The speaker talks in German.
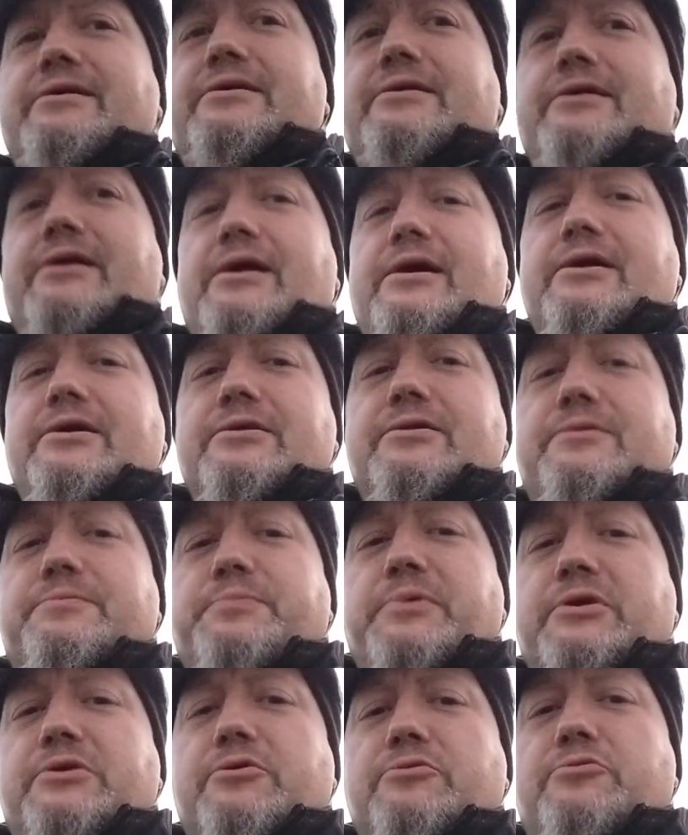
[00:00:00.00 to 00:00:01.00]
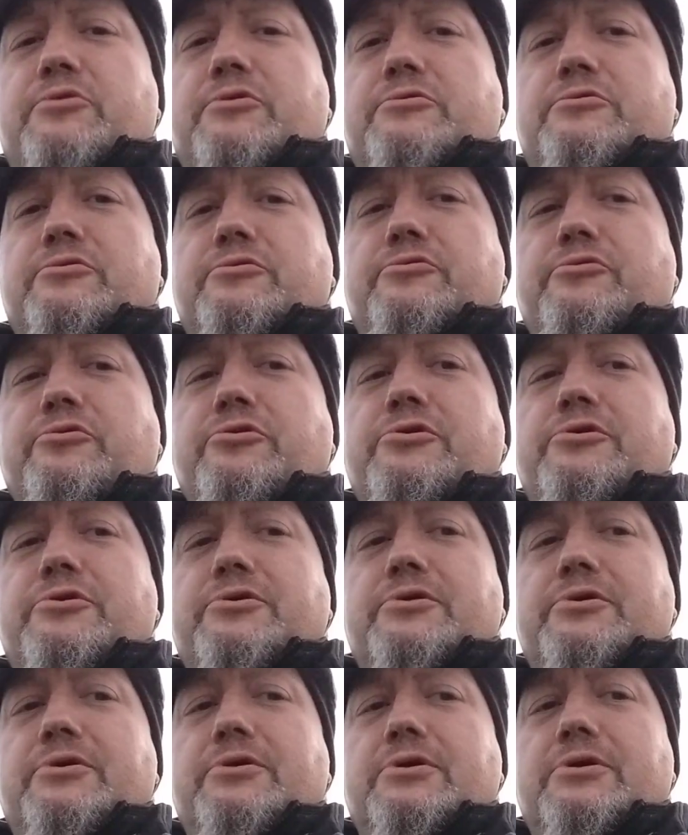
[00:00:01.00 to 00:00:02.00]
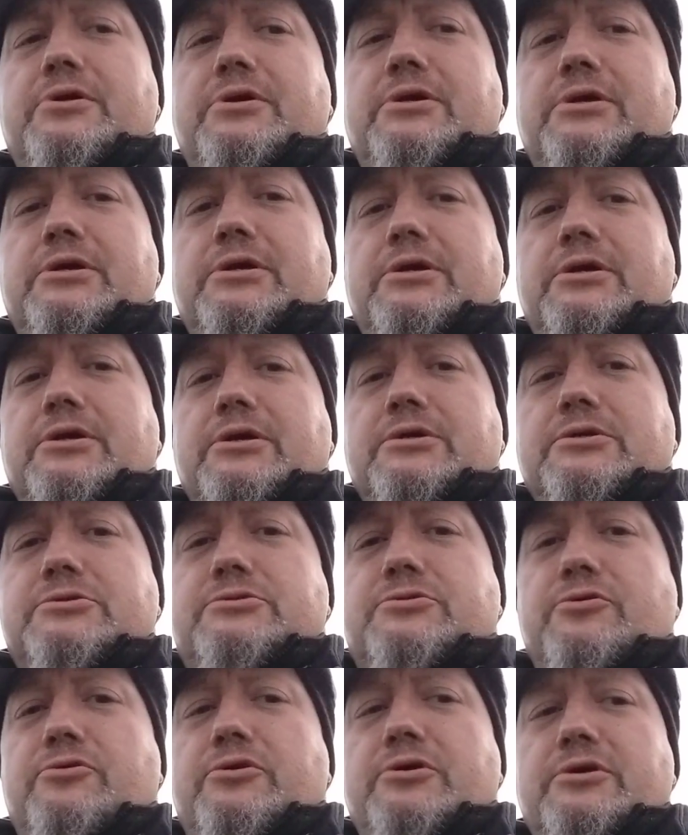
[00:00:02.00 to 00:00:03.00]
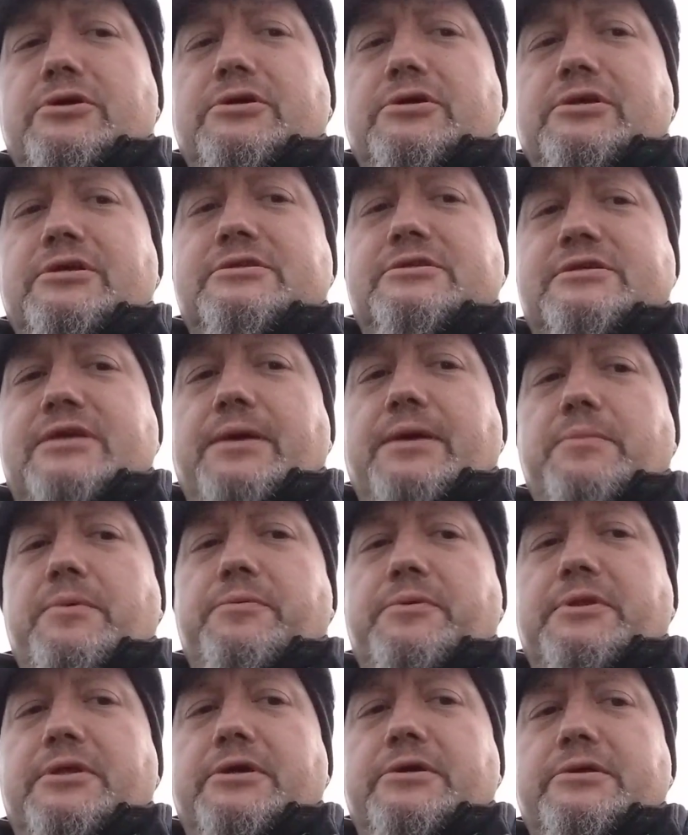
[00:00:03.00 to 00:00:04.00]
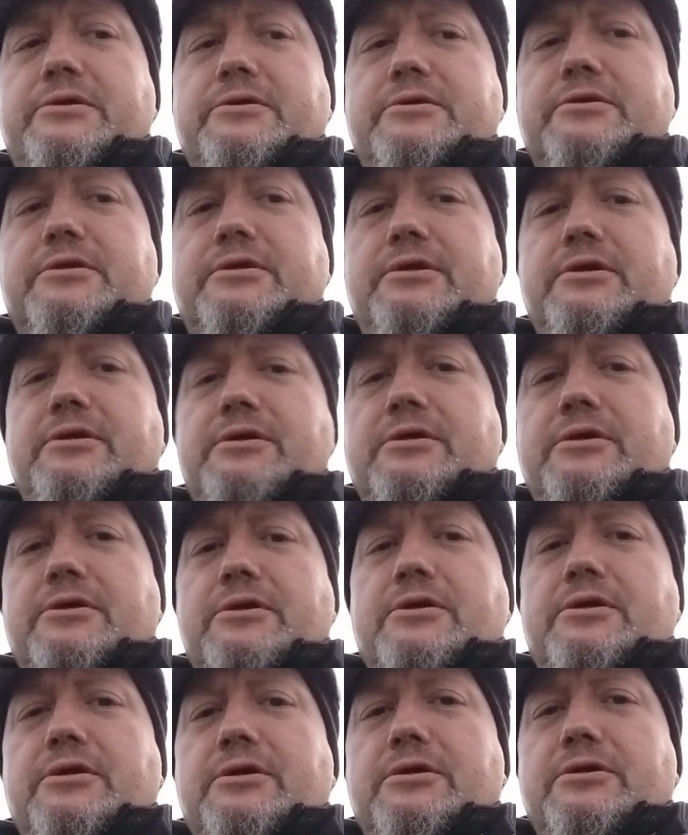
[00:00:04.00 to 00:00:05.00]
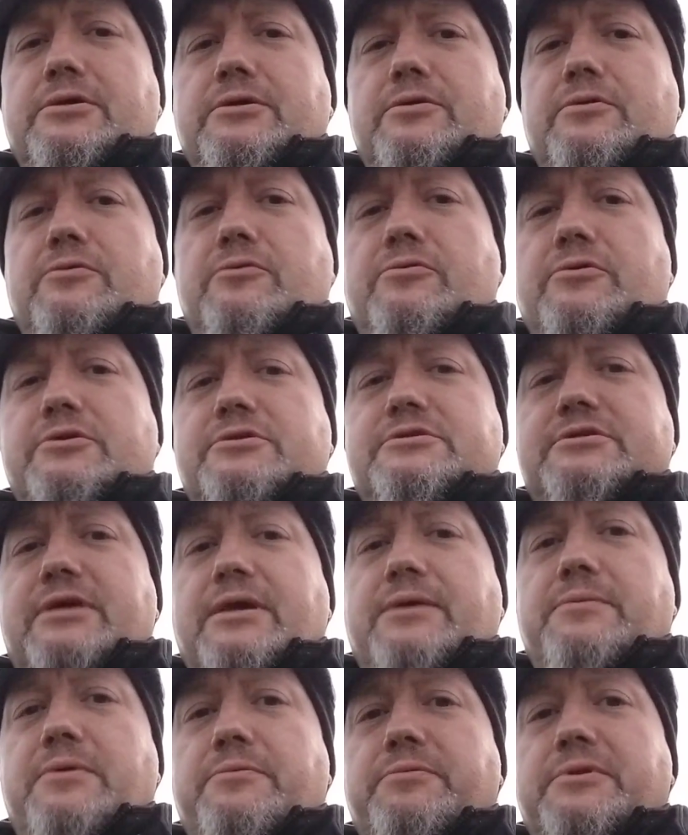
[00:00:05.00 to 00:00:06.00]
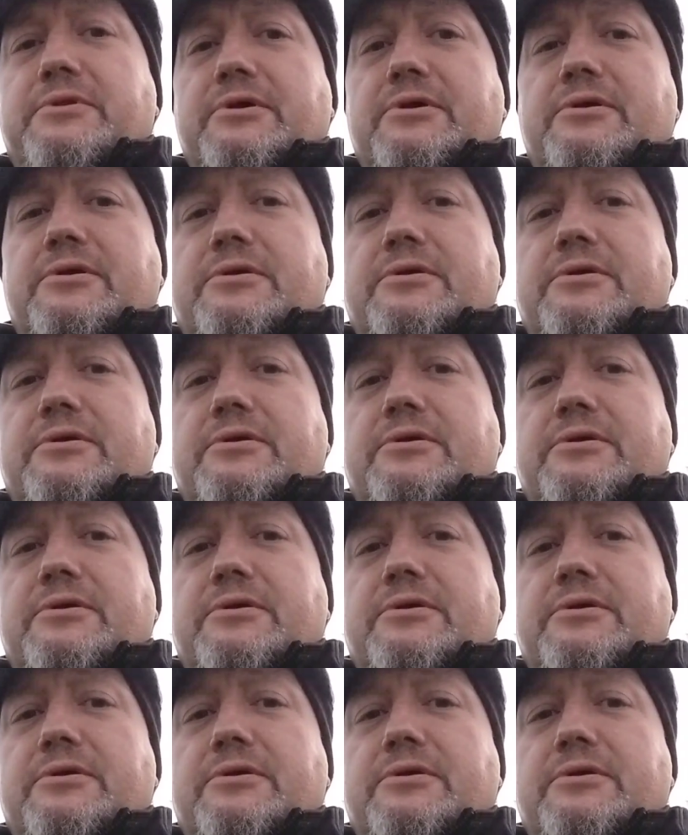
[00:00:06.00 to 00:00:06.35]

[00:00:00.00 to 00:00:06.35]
Ah, Picker tut Lulu. So, jetzt gehen wir wieder. Okay? Ja, jetzt gehen wir wieder.